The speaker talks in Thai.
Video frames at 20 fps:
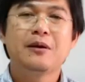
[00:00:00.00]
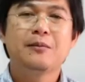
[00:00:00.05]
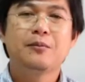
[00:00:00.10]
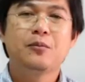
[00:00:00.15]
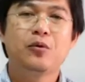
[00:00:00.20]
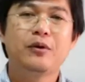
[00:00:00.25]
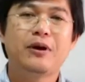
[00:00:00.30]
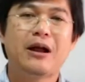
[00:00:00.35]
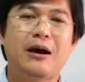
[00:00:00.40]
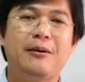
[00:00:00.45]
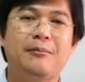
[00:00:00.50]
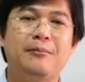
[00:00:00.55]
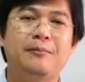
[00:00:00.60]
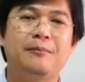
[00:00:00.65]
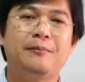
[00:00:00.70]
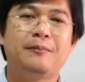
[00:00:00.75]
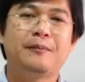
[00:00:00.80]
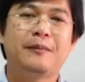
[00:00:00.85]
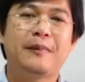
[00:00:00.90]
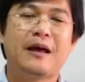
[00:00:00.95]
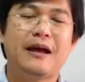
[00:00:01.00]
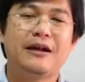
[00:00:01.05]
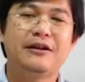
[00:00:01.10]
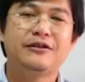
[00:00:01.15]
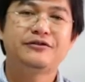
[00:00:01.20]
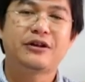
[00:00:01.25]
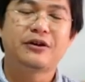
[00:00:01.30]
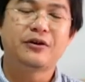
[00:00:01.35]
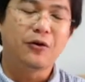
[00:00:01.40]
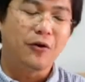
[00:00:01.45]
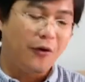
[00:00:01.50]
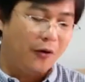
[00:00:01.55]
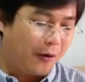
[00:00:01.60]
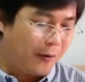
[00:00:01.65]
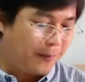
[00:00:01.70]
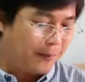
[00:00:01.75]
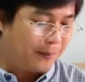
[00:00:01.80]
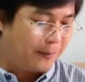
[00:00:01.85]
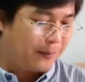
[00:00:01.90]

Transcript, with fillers: ผู้นำในสังคม